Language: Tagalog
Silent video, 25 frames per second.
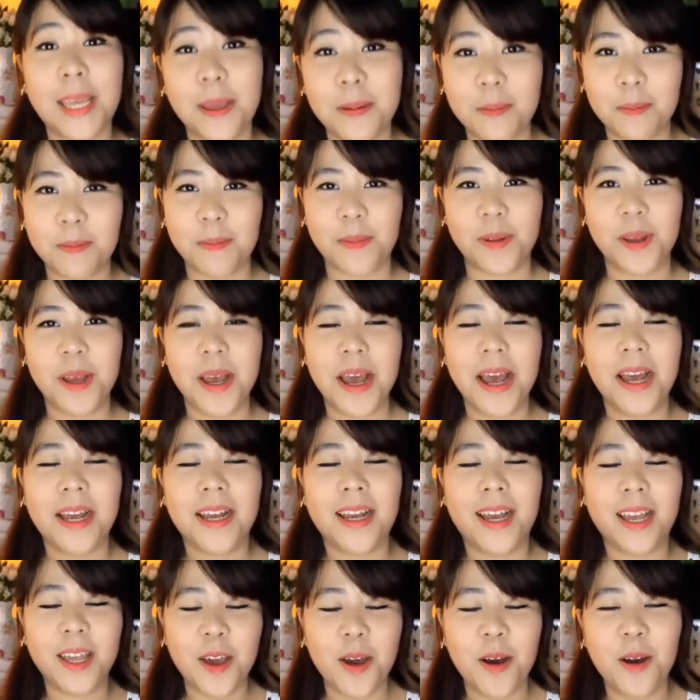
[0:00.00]
Team!
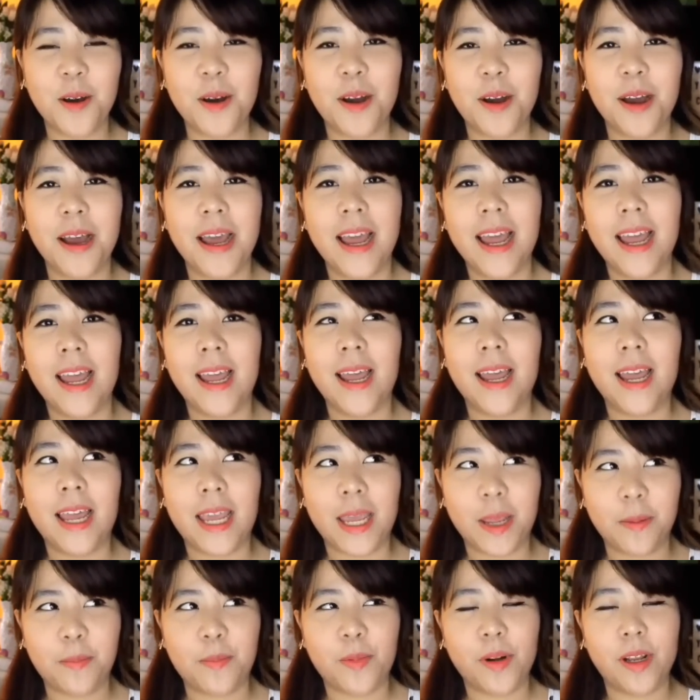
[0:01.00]
Ngayong
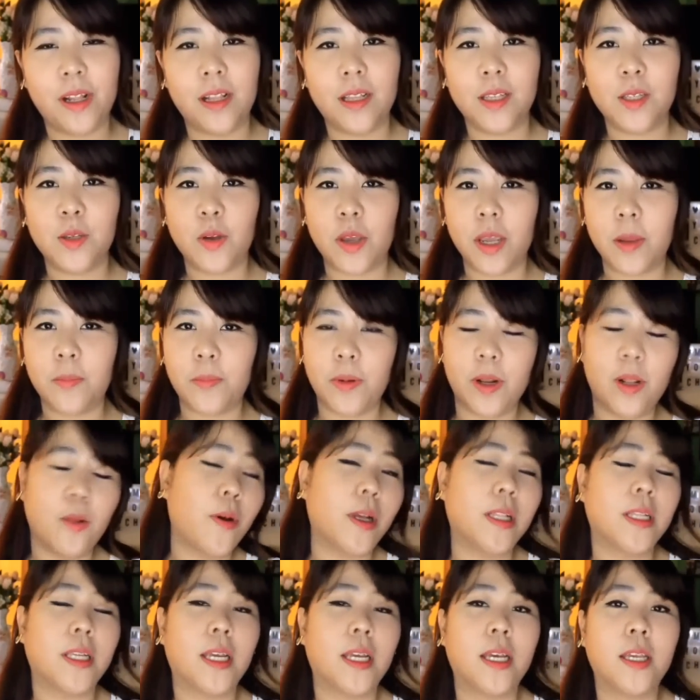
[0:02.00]
April. So,
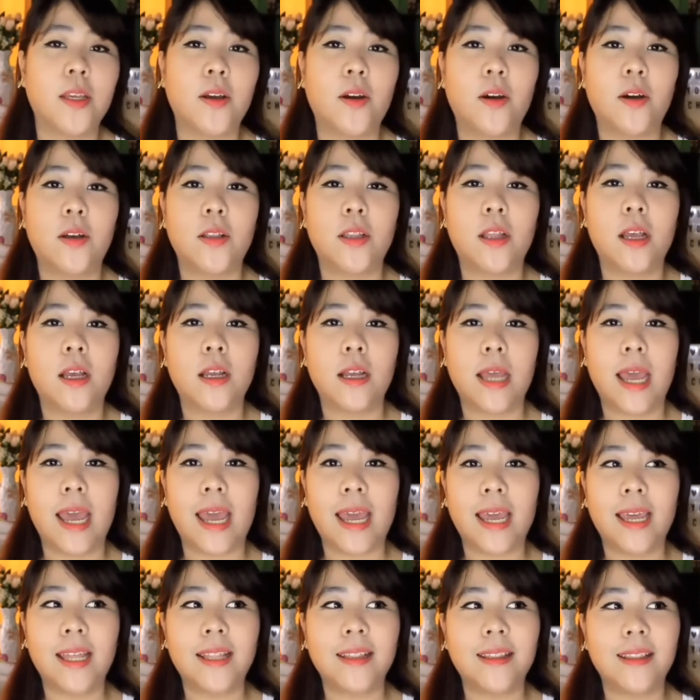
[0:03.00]
April 1 ngayon.
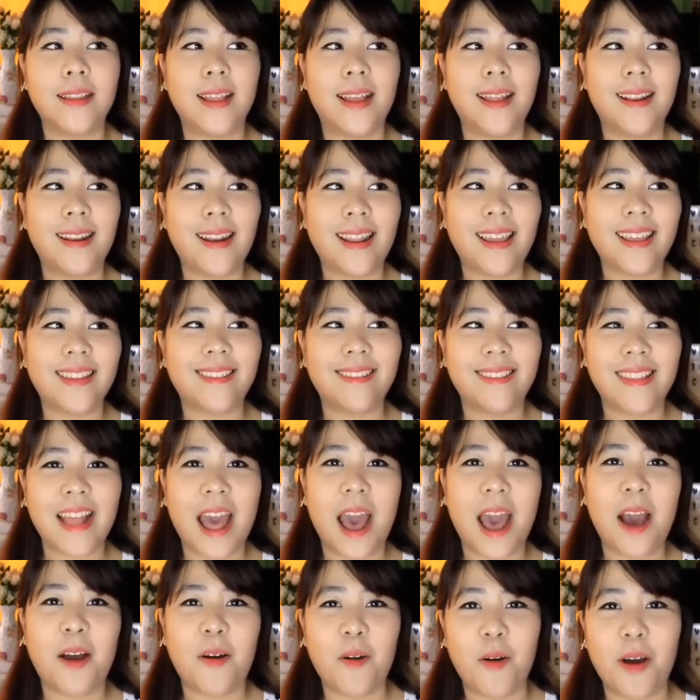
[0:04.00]
And late
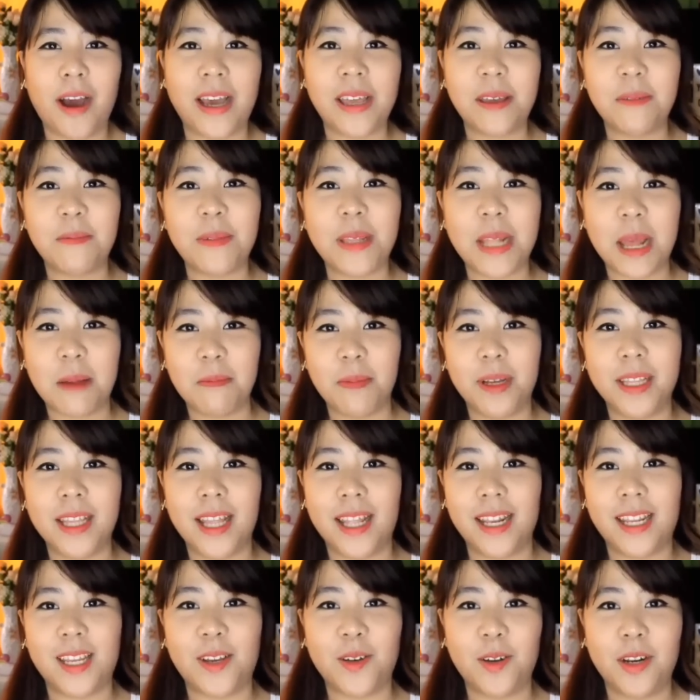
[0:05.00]
na ako. Kaya
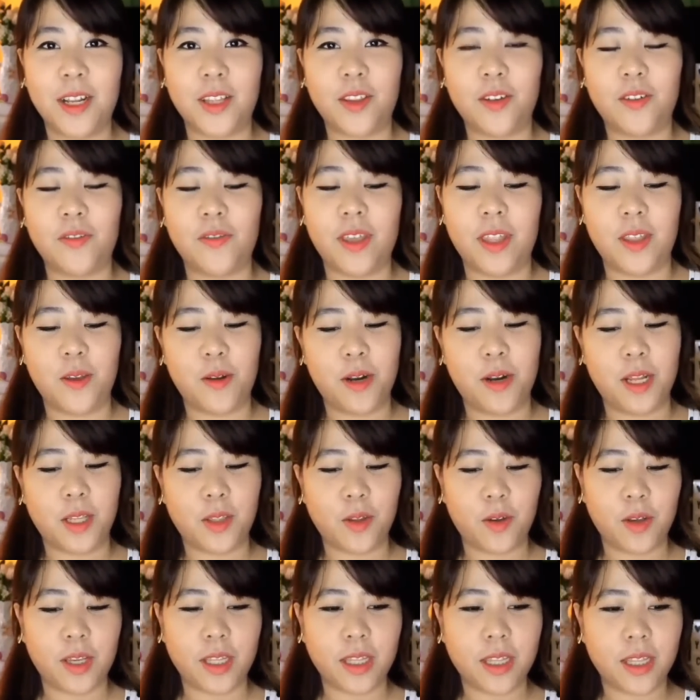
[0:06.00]
minamadali ko na tong video
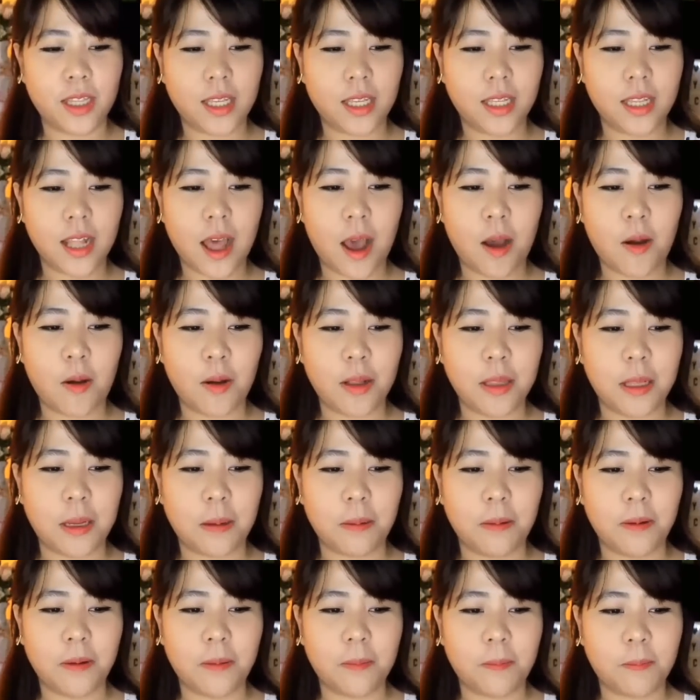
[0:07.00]
na to. Hindi na ako
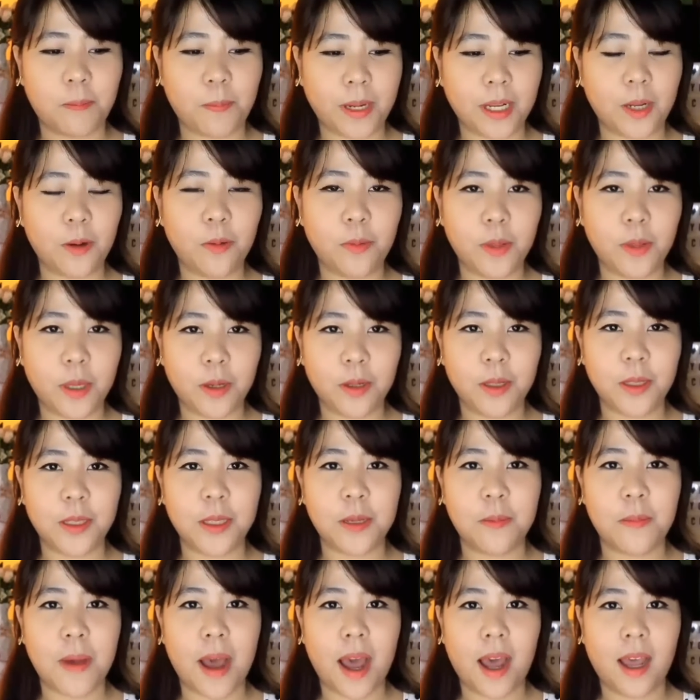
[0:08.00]
nag pag uwi ko
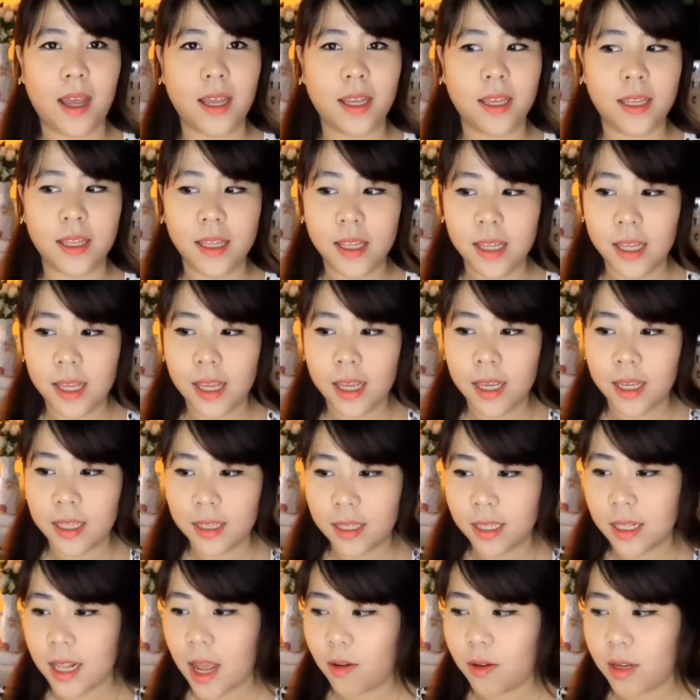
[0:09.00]
din sa bahay,
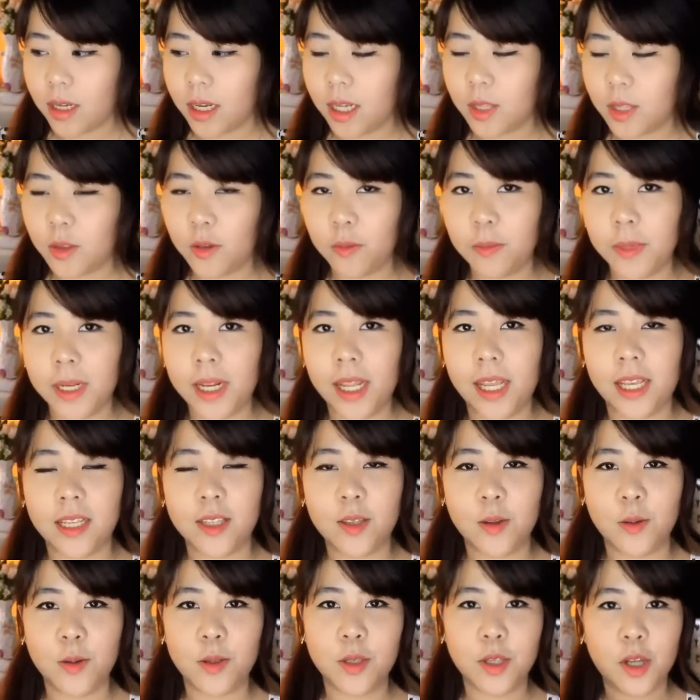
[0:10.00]
hindi na ako
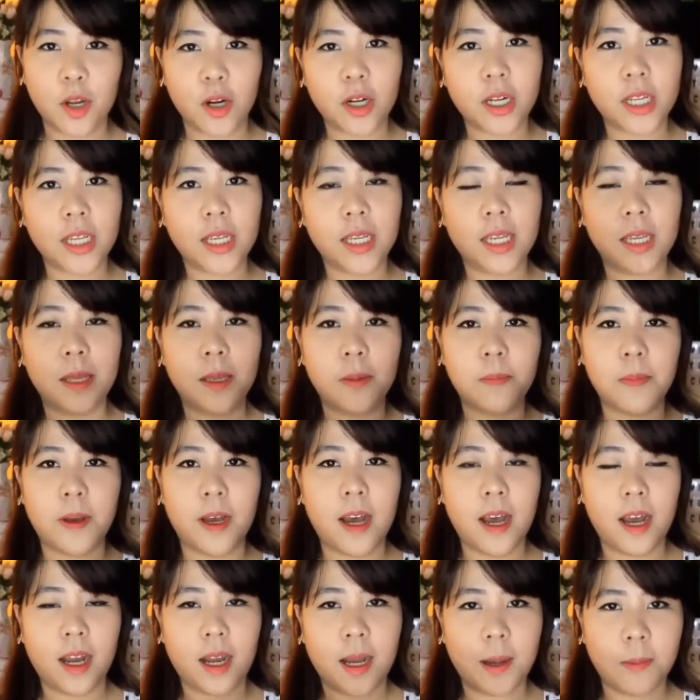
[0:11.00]
nag-atubili. So, sorry
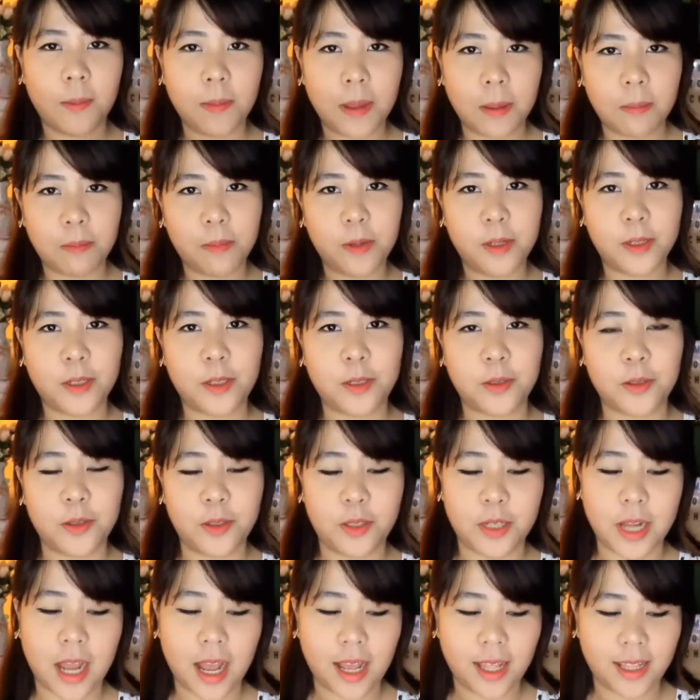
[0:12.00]
mga ka-members
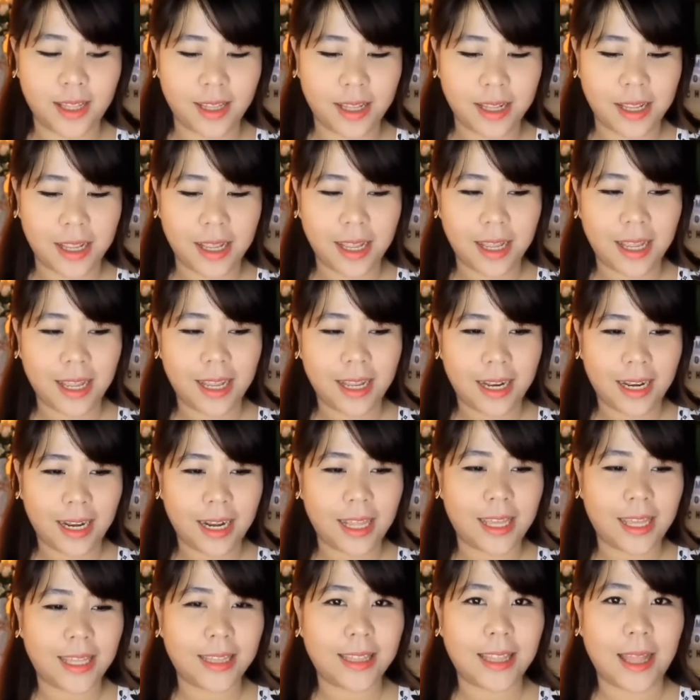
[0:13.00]
ko dyan.
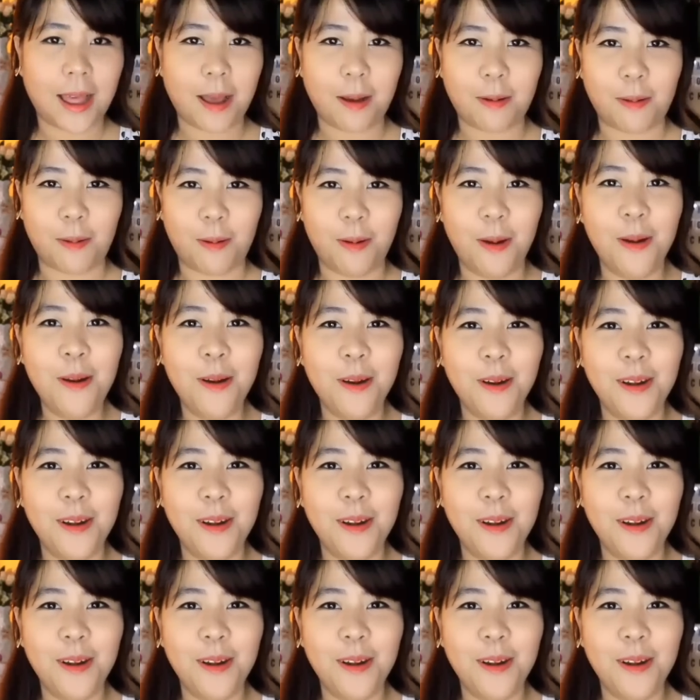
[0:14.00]
Late ako.